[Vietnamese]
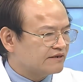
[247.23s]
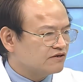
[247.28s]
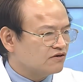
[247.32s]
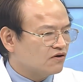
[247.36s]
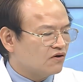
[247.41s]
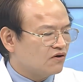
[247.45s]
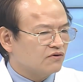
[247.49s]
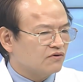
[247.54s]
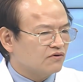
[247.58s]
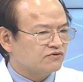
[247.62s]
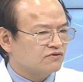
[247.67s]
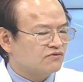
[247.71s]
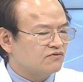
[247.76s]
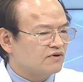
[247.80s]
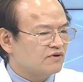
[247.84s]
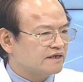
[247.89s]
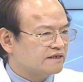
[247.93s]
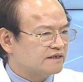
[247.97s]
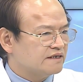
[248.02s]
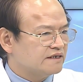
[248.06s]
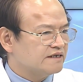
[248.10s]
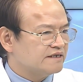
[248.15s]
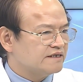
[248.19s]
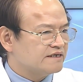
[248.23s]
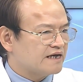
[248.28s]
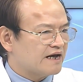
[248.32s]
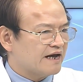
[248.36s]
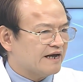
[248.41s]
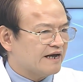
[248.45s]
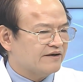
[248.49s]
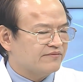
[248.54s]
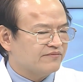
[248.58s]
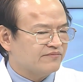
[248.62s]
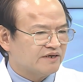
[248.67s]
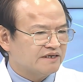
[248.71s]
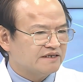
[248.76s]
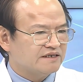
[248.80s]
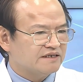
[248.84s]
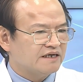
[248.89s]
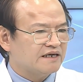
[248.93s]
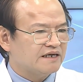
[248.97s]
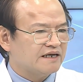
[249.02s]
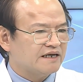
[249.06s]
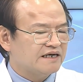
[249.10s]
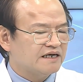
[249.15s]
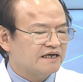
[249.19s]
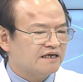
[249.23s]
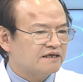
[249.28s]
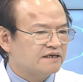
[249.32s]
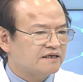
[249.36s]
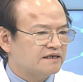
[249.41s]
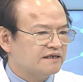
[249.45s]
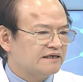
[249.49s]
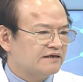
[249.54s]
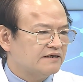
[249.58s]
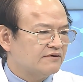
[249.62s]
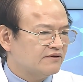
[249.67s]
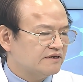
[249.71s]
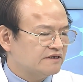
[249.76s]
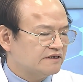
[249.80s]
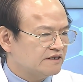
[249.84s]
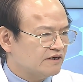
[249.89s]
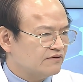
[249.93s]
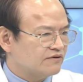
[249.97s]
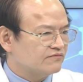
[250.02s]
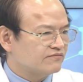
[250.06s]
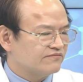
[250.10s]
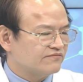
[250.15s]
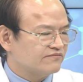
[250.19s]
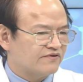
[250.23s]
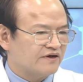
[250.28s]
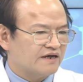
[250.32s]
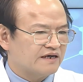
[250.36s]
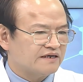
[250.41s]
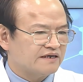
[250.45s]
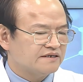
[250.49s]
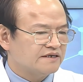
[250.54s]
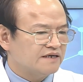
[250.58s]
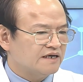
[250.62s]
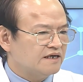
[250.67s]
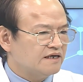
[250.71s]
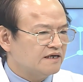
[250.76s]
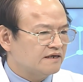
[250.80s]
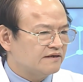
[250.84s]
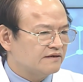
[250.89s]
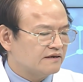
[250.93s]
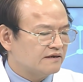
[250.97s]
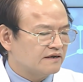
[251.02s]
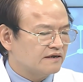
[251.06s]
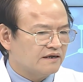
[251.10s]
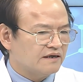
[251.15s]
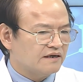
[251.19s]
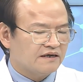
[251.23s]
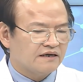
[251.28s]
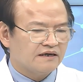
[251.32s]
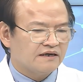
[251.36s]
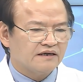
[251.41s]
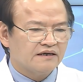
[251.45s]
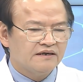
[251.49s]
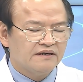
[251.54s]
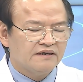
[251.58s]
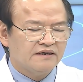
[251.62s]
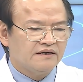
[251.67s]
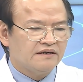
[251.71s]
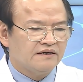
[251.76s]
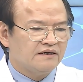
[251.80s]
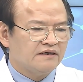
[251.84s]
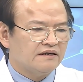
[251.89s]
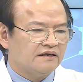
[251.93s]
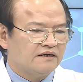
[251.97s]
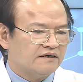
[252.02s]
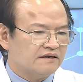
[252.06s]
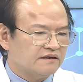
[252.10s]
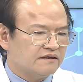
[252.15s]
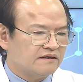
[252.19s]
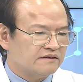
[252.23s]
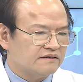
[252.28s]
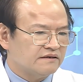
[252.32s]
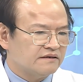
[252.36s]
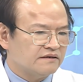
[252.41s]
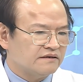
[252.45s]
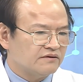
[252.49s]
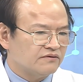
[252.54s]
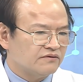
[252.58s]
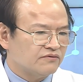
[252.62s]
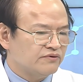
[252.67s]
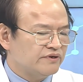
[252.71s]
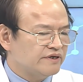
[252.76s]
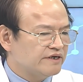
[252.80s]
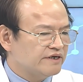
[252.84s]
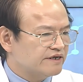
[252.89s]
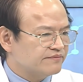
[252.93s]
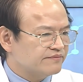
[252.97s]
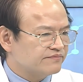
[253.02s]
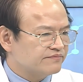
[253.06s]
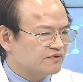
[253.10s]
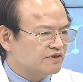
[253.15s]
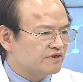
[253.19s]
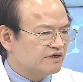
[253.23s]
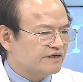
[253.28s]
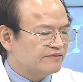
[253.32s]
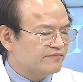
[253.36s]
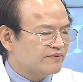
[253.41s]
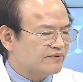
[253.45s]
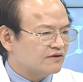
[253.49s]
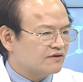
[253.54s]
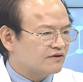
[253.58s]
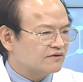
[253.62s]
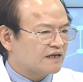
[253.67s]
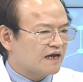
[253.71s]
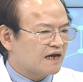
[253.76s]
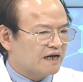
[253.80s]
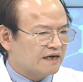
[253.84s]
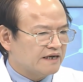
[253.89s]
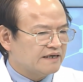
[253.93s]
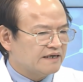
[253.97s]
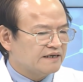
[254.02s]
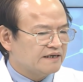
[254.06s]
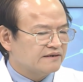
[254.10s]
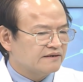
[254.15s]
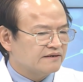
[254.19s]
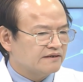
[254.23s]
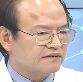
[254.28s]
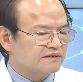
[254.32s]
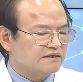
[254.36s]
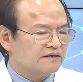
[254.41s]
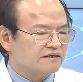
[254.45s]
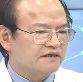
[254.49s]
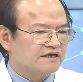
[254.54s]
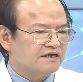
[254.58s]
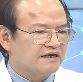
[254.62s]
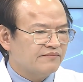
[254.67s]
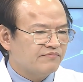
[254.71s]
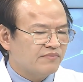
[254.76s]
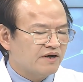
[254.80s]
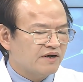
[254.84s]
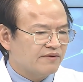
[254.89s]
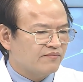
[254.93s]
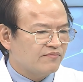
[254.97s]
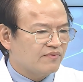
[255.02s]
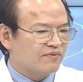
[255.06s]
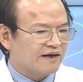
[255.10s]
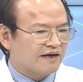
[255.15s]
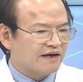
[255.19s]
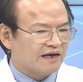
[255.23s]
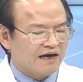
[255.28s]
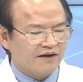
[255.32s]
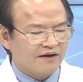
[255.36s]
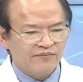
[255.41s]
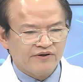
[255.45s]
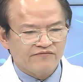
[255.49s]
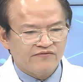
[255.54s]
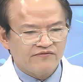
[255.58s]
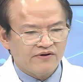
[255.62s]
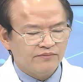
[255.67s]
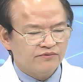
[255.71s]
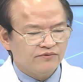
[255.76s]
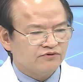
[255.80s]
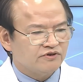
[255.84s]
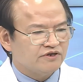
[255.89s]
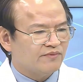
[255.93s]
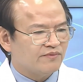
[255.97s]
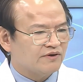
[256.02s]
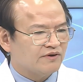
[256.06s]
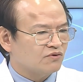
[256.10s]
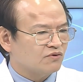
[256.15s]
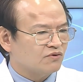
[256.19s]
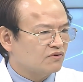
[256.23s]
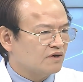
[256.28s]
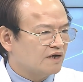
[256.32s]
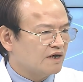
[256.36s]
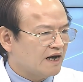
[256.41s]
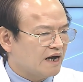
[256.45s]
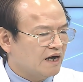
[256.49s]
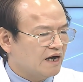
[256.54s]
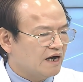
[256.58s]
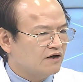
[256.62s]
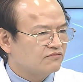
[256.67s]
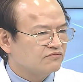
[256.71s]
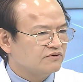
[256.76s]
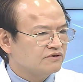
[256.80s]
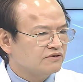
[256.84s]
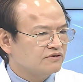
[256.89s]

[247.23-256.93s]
do rối loạn chất điện giải một cái chất đấy cực kỳ quan trọng và rất à, là Ờ, nguy hiểm khi mà nó tăng lên tới cái mức mà các biện pháp điều trị bảo tồn khác không